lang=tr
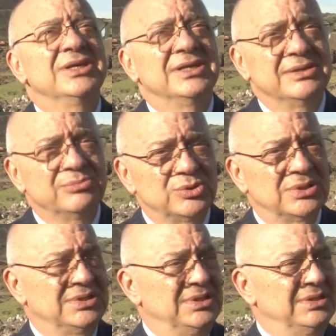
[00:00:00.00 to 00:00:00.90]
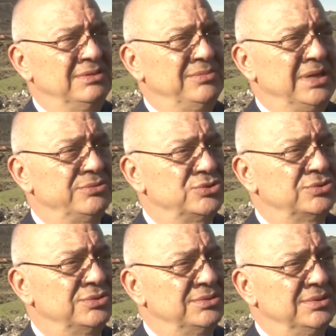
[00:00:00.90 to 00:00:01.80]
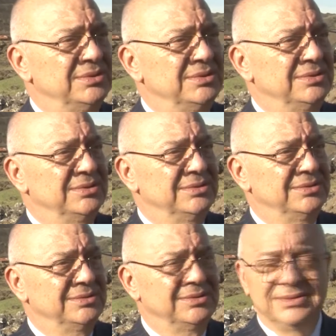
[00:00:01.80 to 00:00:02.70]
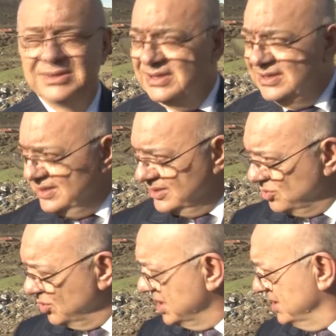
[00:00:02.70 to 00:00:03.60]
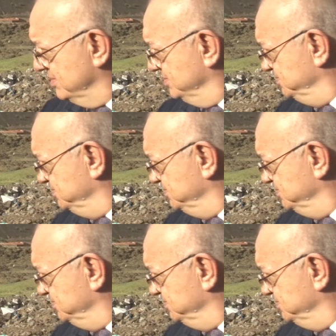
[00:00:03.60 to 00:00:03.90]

e, buradaki mevcut e, Kula